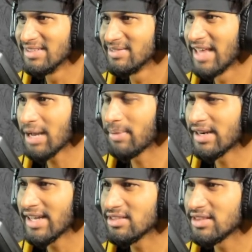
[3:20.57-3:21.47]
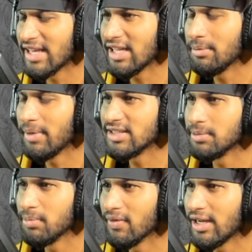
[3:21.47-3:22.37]
देख बेटे तेरी मेरी
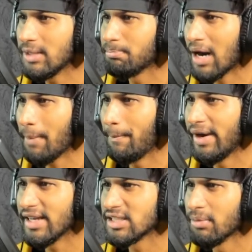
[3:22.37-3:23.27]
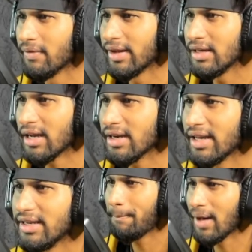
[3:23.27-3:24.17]
जिम्मेवारी बाप बेटे की जिम्मेवारी अरे
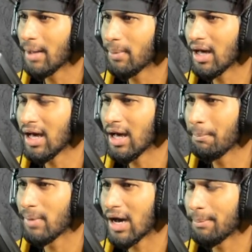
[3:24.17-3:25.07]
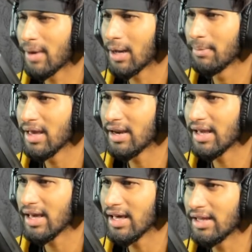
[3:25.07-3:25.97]
नहीं नहीं पापा पापा
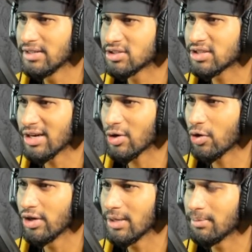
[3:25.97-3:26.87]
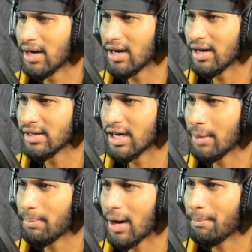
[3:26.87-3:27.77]
मेरे रिश्ते को
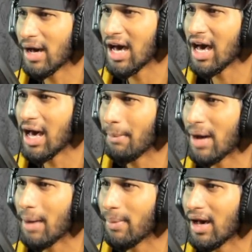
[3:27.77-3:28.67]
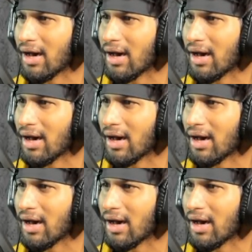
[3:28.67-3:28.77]
निभाना पापा पापा